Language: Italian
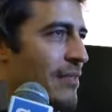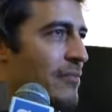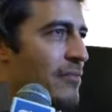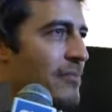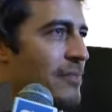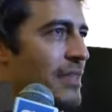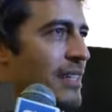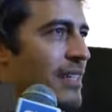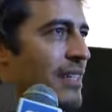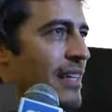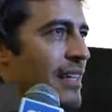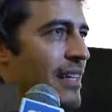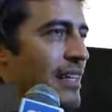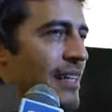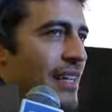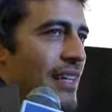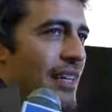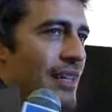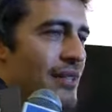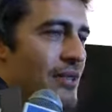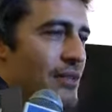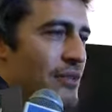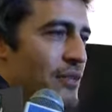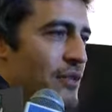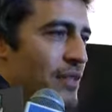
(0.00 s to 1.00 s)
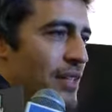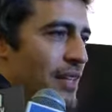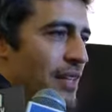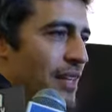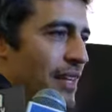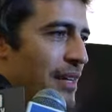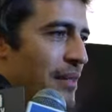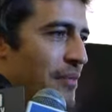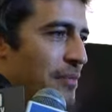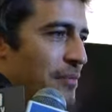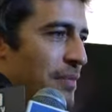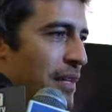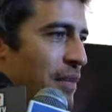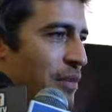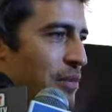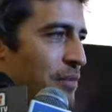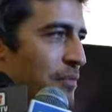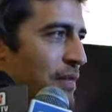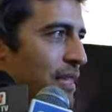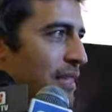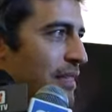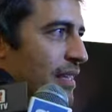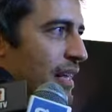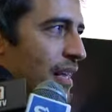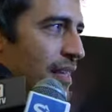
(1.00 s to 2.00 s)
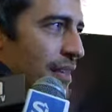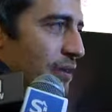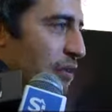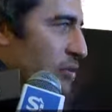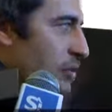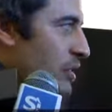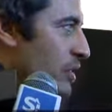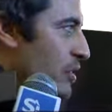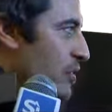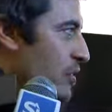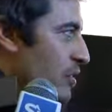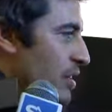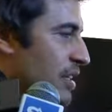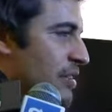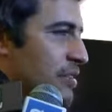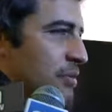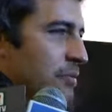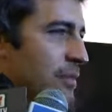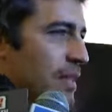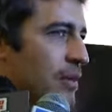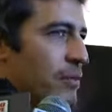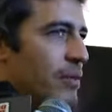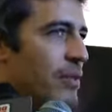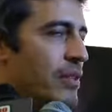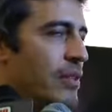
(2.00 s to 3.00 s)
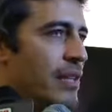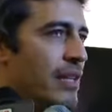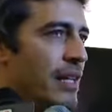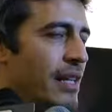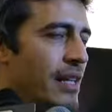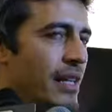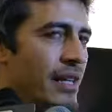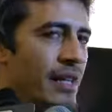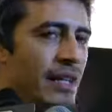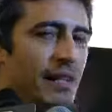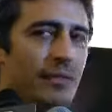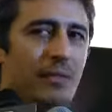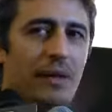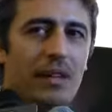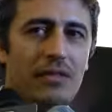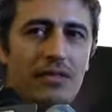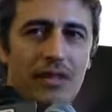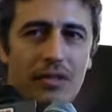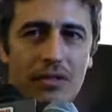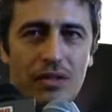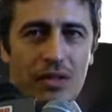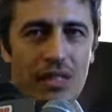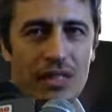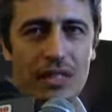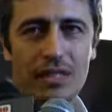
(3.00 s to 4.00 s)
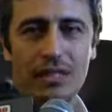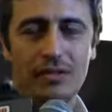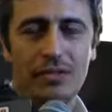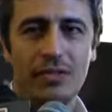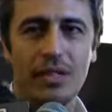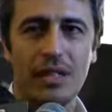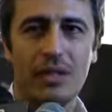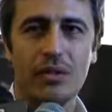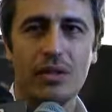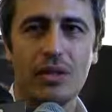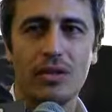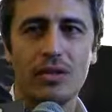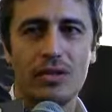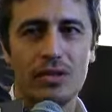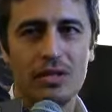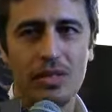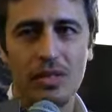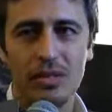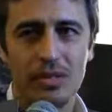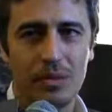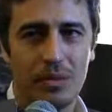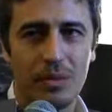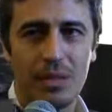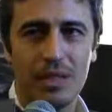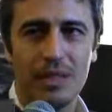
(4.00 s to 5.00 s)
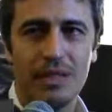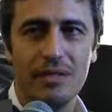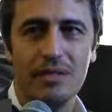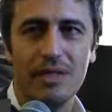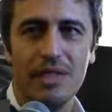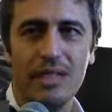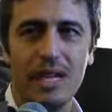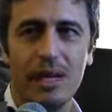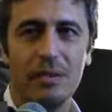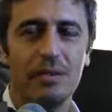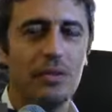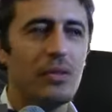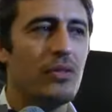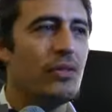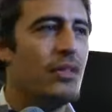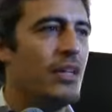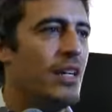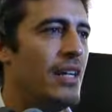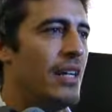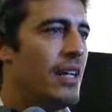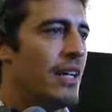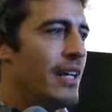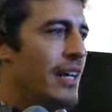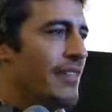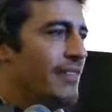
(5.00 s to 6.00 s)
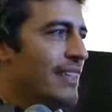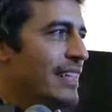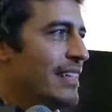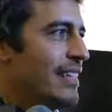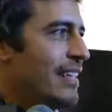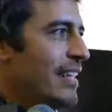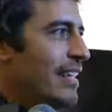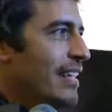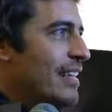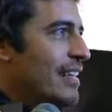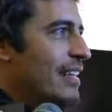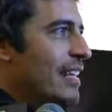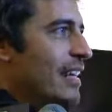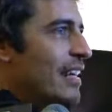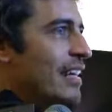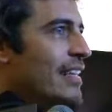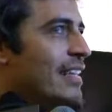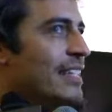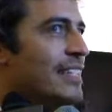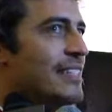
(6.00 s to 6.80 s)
Michele Astori e Marco Martani, lo dico, casomai qualche, la mafia volesse fare qualcosa, insomma, dividiamo la vendetta.